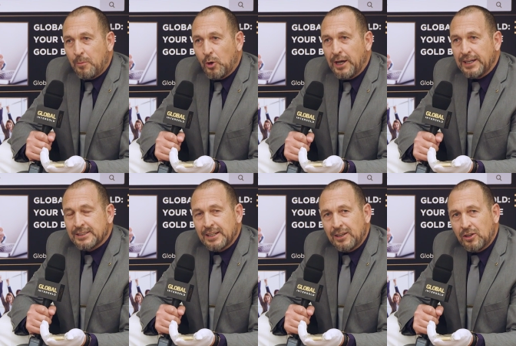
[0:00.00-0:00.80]

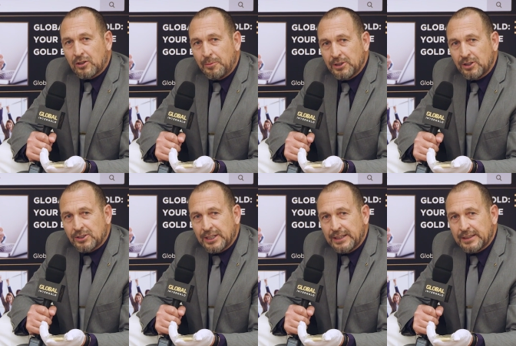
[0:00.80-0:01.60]
pues eh, lo comento lo
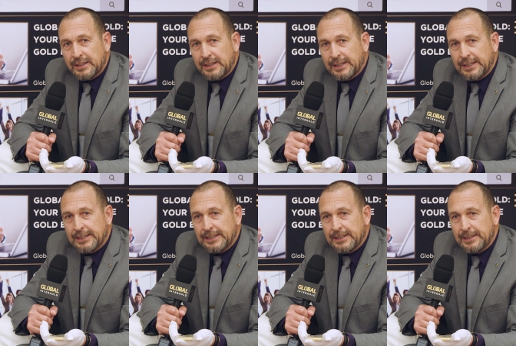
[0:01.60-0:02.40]
siguiente,
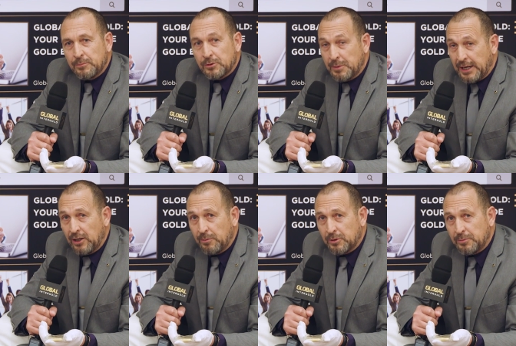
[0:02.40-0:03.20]
eh, hemos
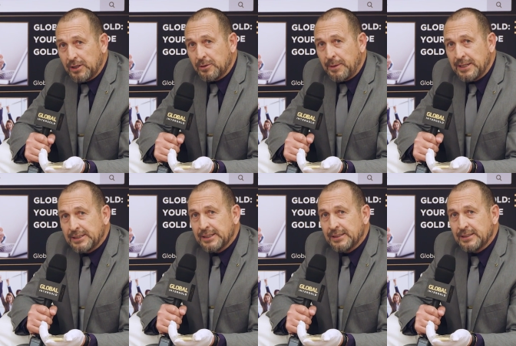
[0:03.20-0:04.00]
viajado por varios
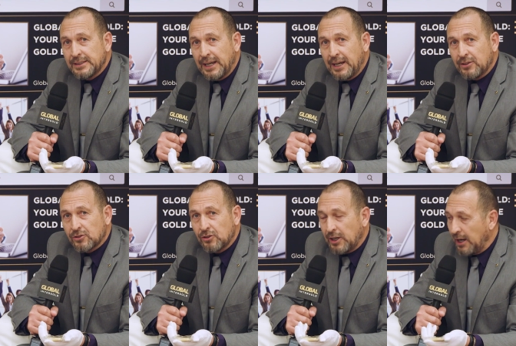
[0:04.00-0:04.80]
países y ya
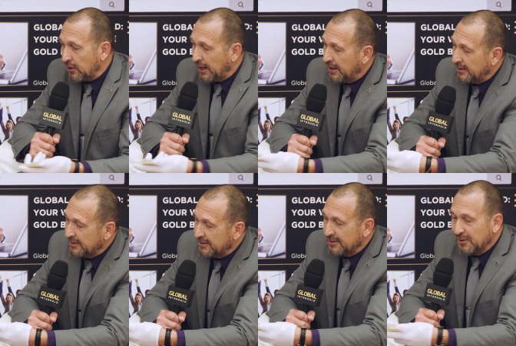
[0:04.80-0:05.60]
nos toca ahora
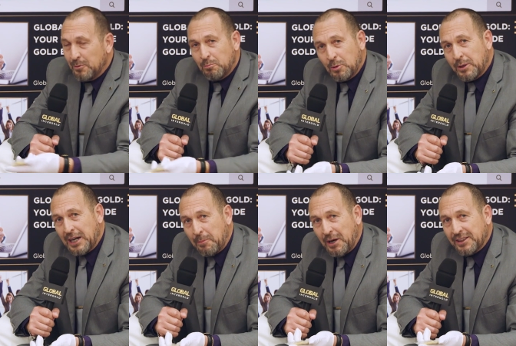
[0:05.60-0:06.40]
volver a
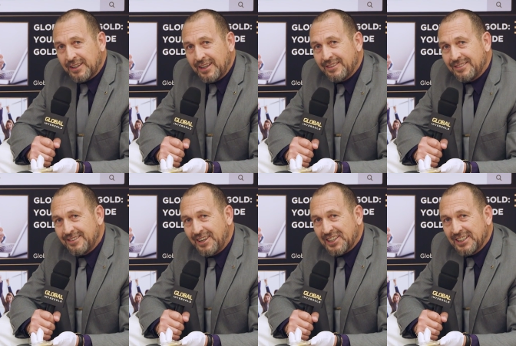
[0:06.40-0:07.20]
la patria,
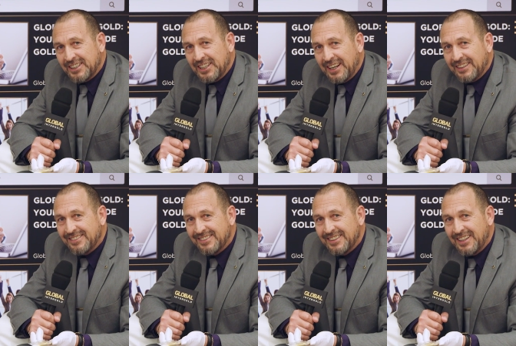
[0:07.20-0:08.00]
Argentina,
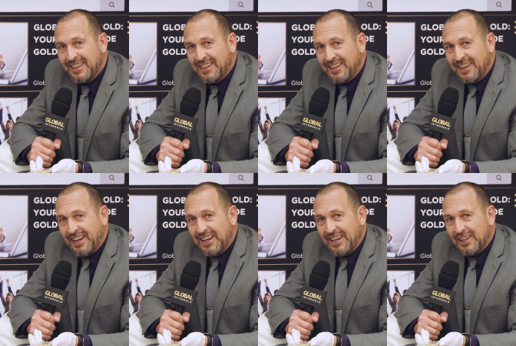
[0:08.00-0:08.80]

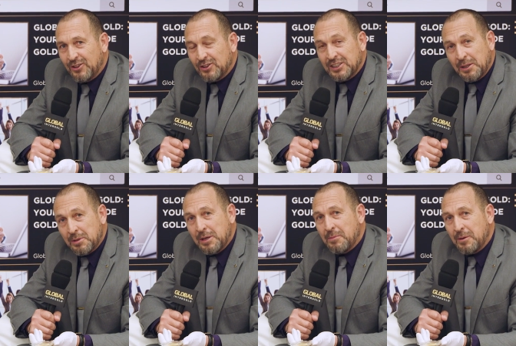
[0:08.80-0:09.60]
eh, donde
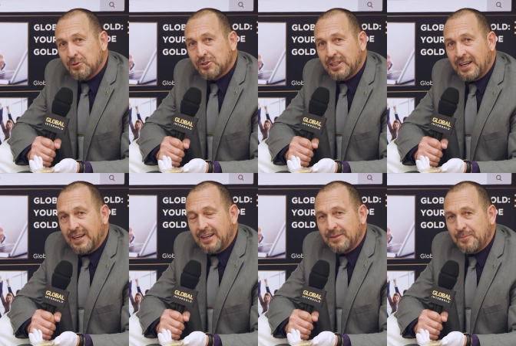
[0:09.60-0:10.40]
también vamos
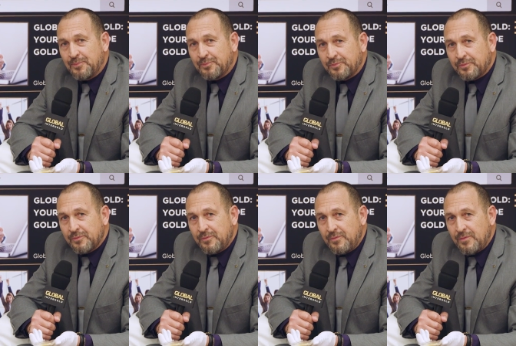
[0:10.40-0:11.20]
a,
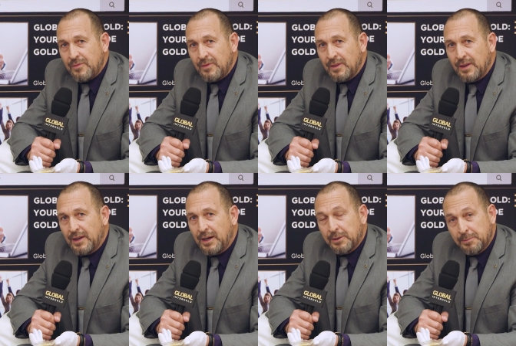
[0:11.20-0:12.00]

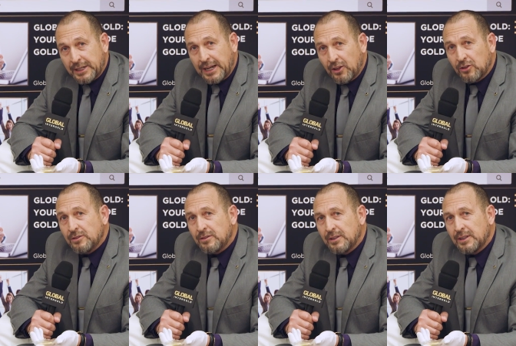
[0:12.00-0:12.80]
mm, abrir mercado
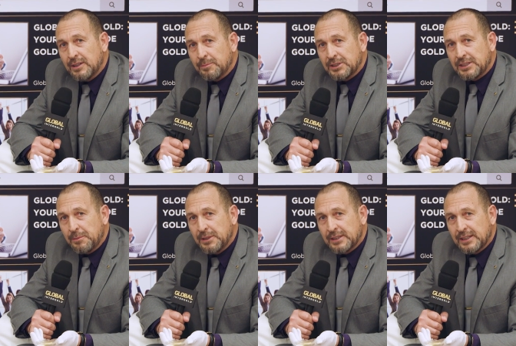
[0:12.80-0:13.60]

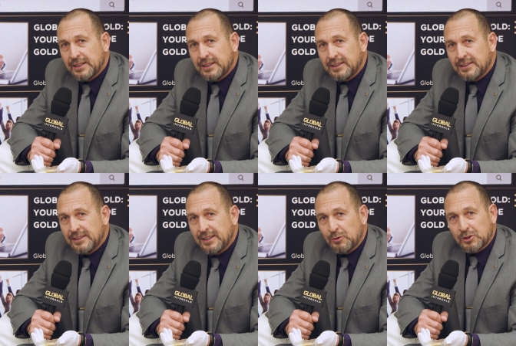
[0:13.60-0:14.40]
precisamente
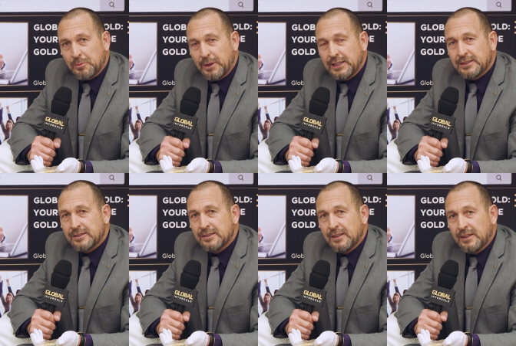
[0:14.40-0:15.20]
en, nuestro país.